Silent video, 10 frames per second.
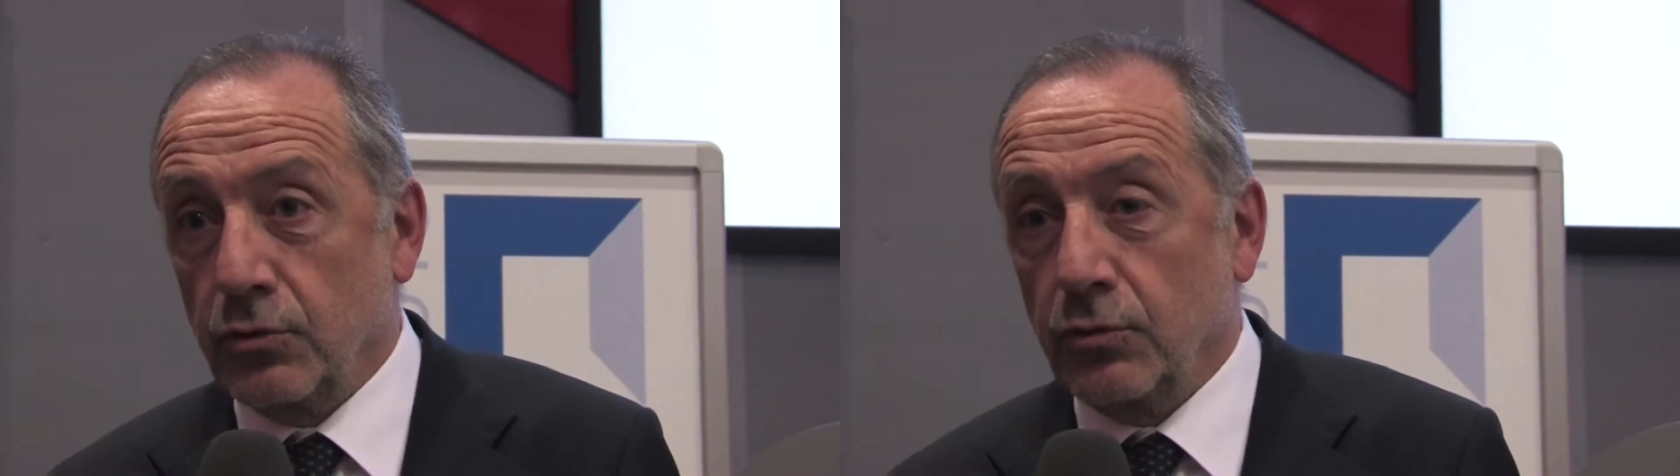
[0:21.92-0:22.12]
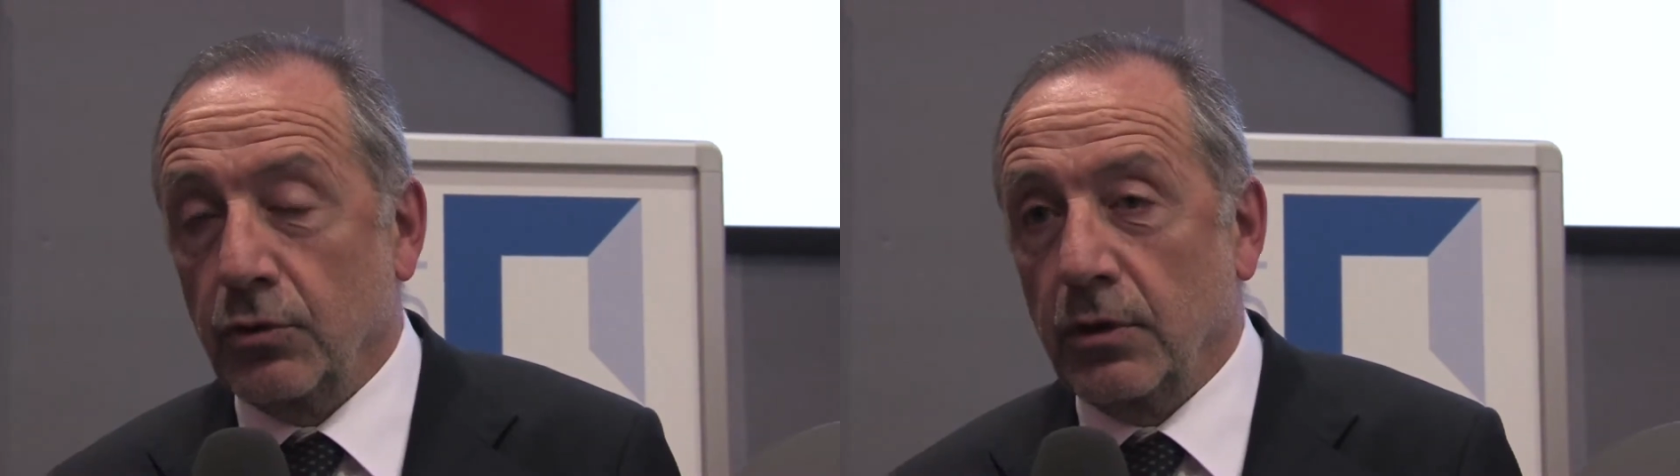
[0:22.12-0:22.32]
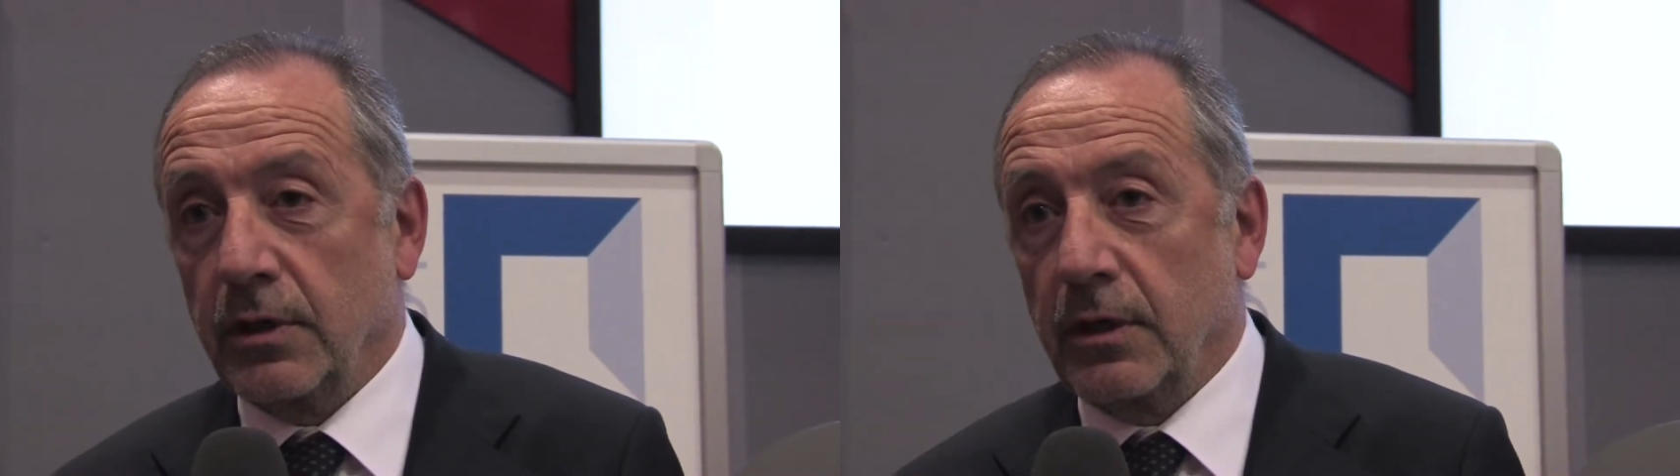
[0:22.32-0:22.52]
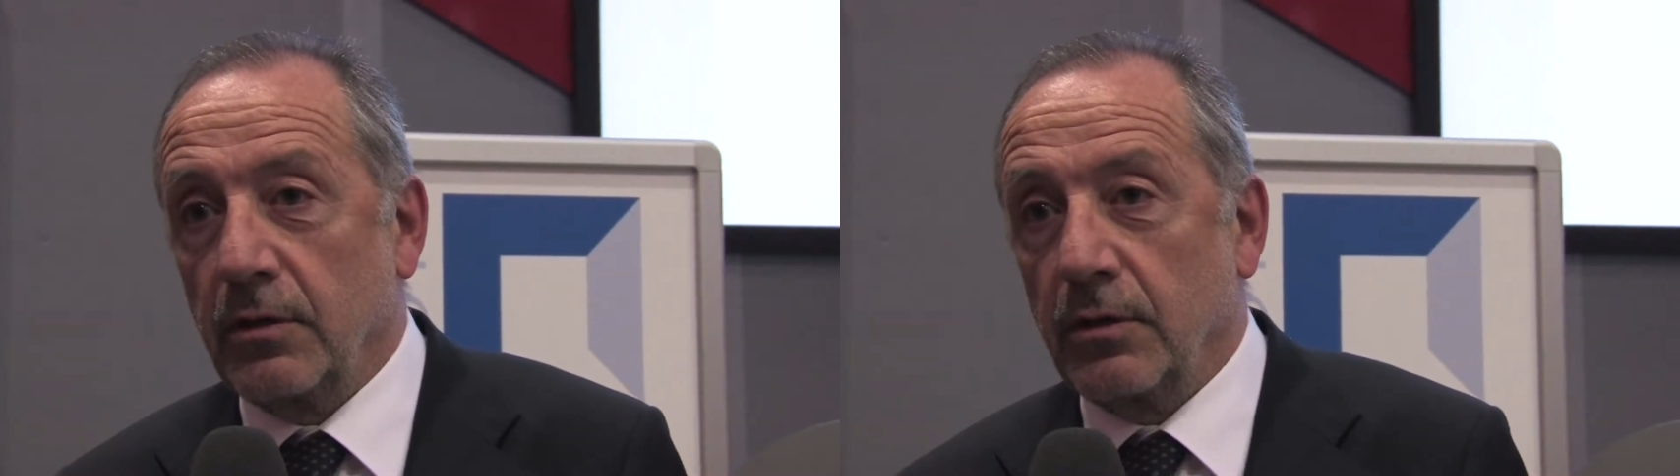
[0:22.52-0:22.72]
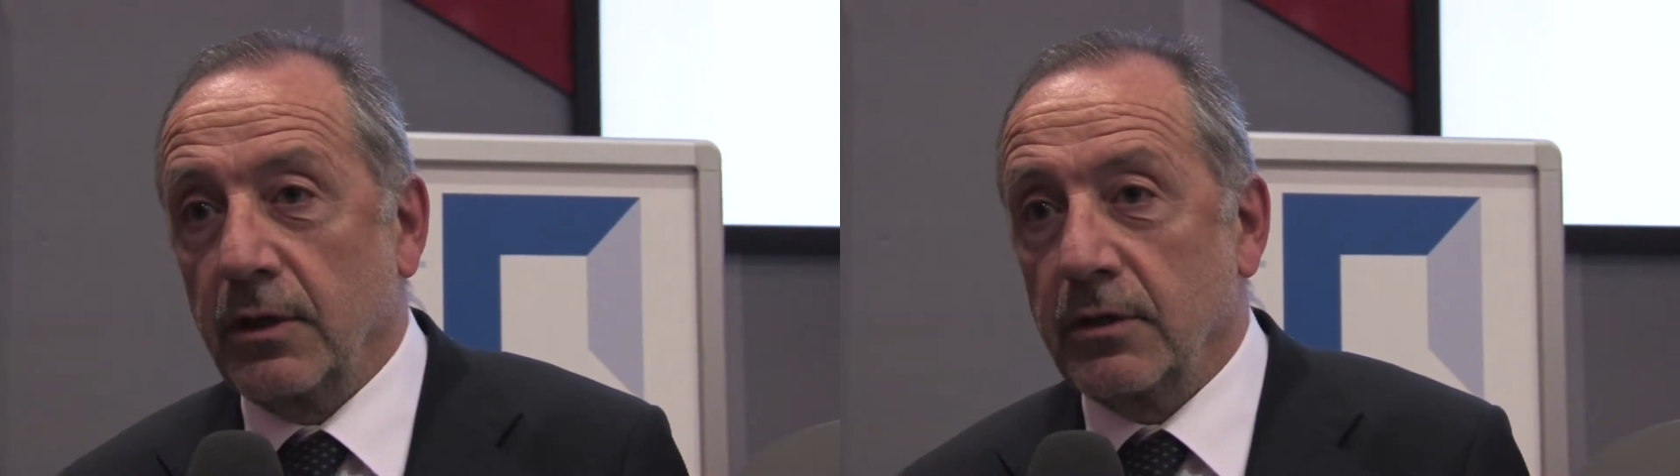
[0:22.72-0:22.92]
su tutto il
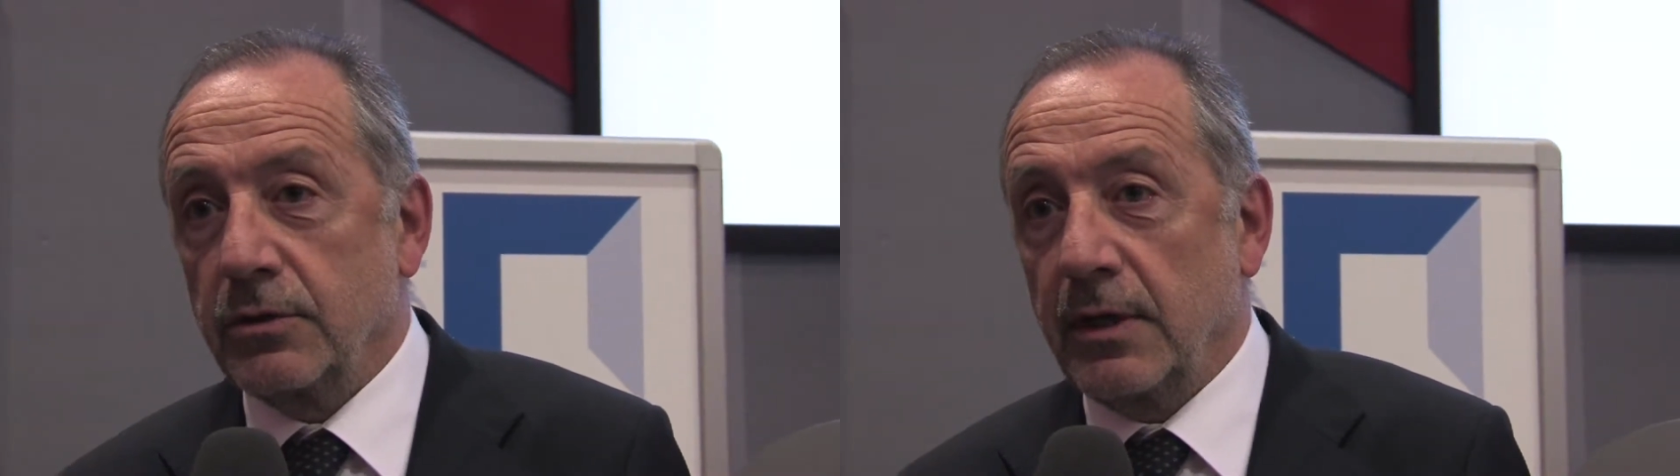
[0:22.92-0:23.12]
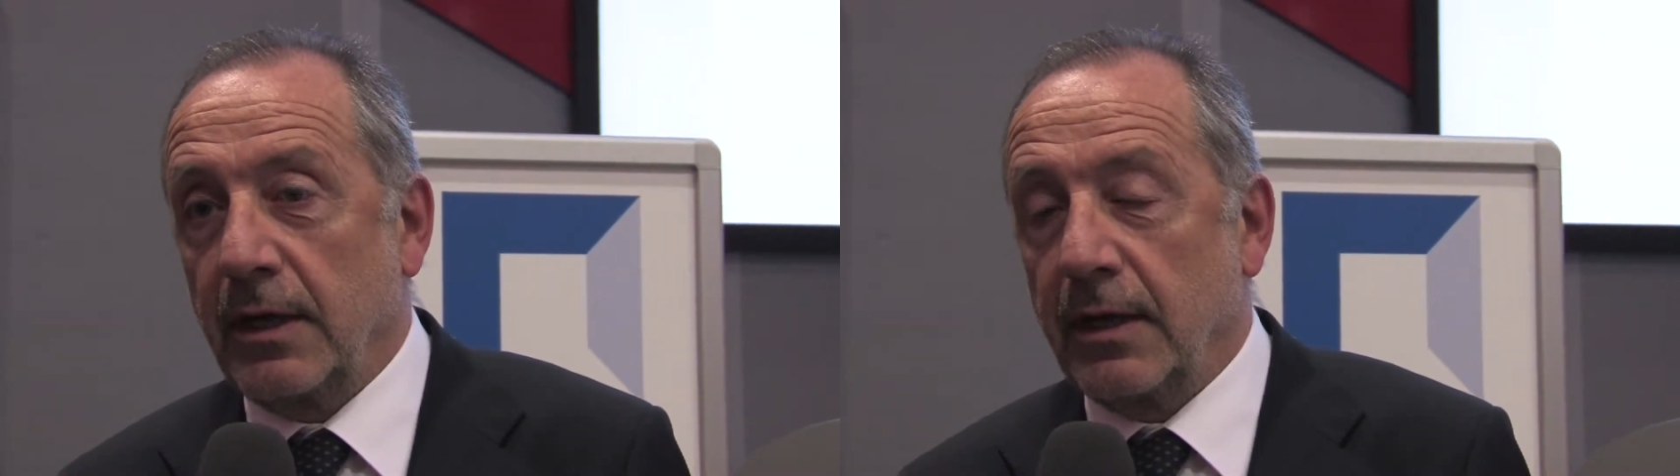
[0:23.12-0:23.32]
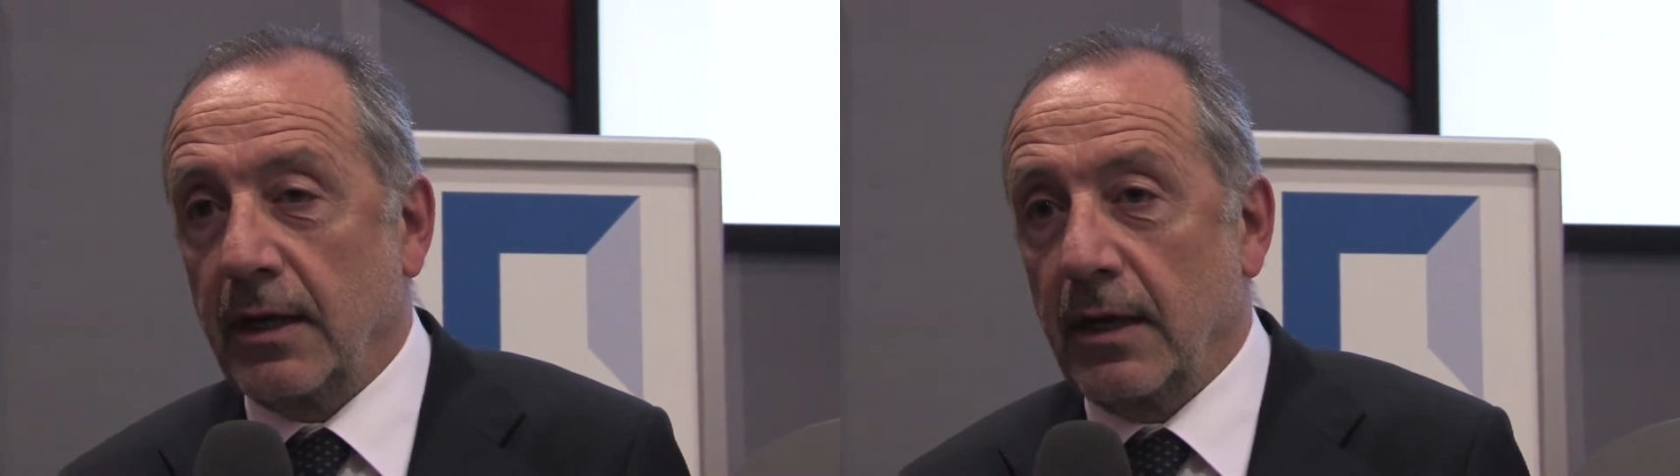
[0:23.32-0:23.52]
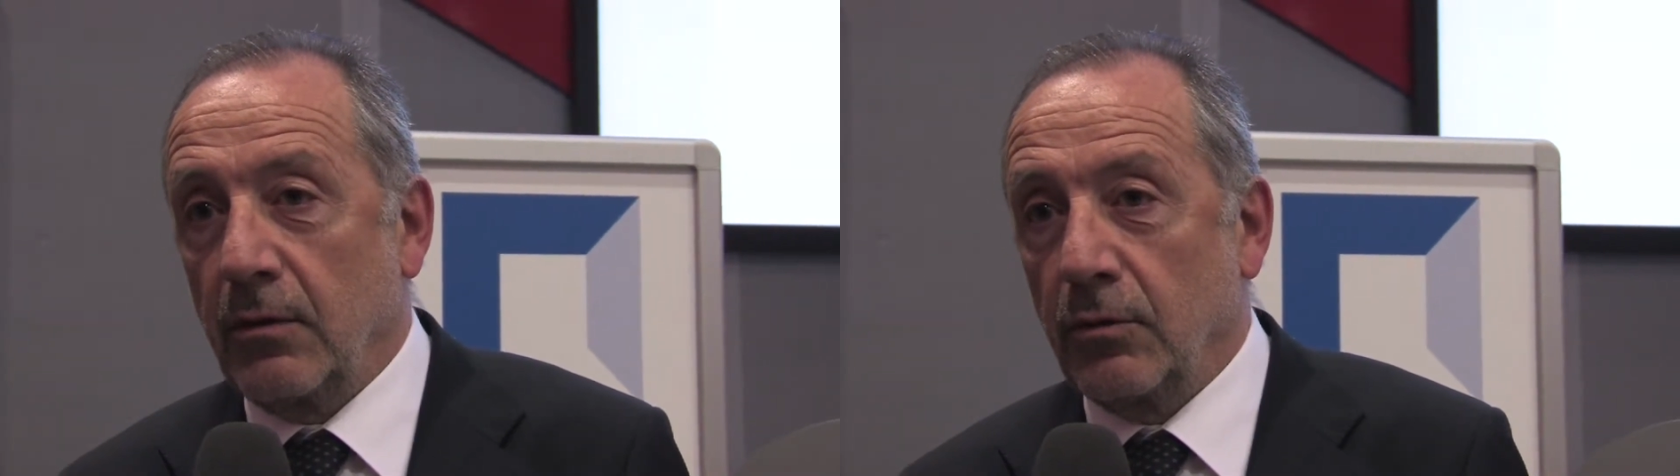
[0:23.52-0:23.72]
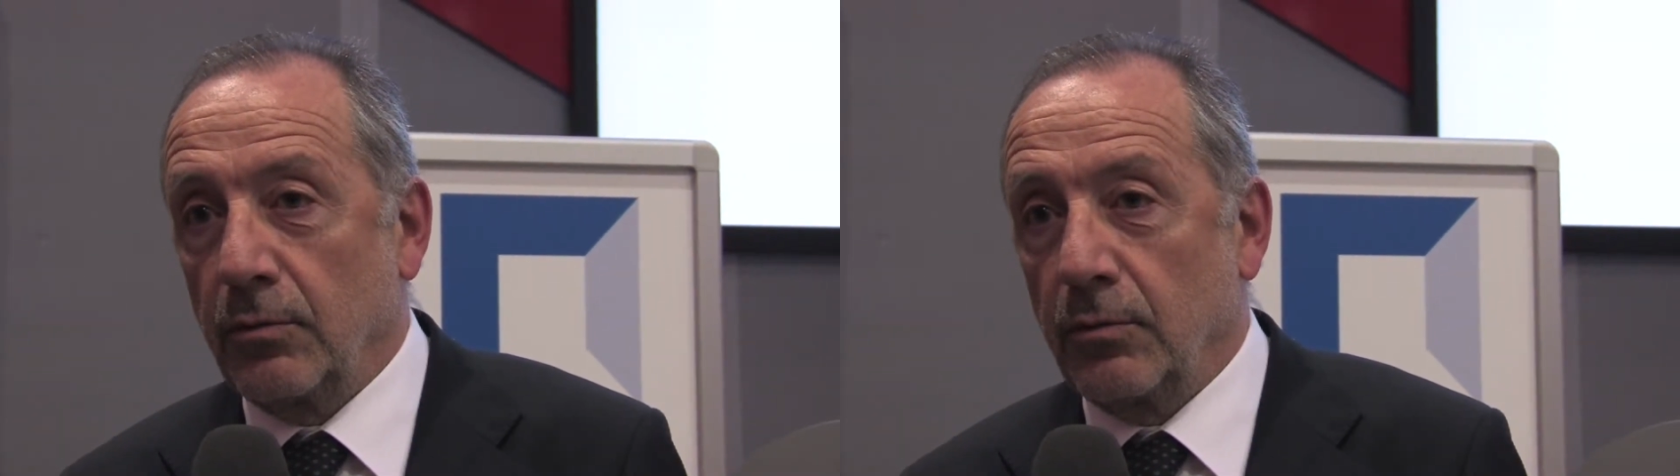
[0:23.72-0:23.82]
territorio nazionale che ha un